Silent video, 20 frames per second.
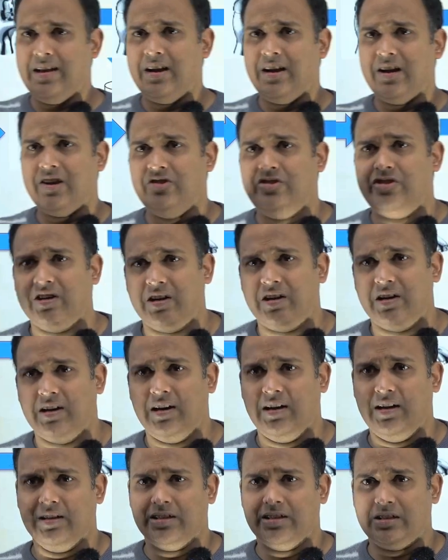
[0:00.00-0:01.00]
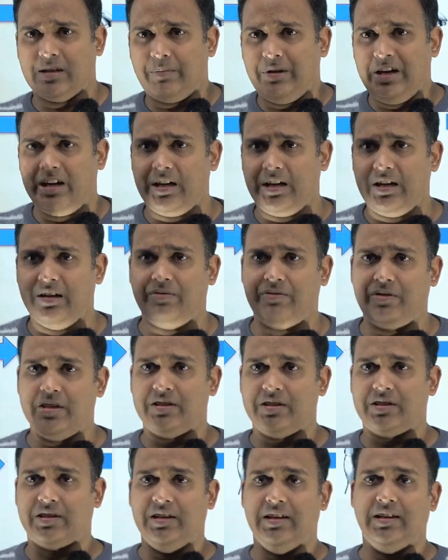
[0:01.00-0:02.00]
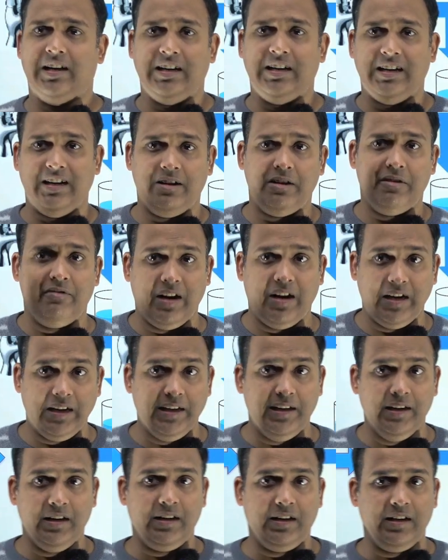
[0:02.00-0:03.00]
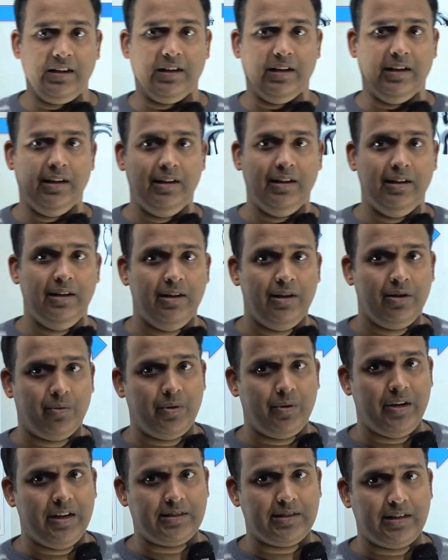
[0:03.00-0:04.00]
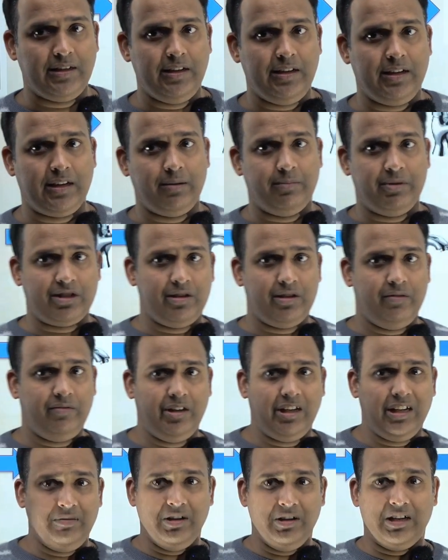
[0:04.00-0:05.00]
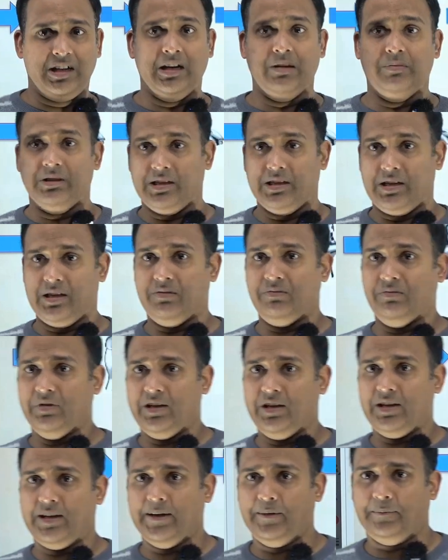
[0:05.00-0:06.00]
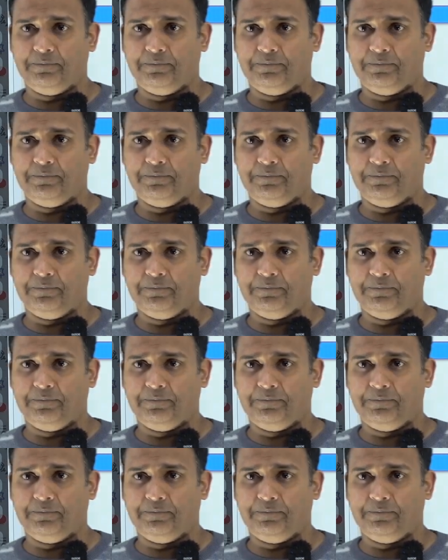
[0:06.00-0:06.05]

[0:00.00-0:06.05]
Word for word: जनरल है सभी टी एफ टी स्किन के लिए ये वैलिड है ठीक है कोई ऐसा नहीं है कि मैं सिर्फ टीवी के लिए बता रहा हूँ ठीक है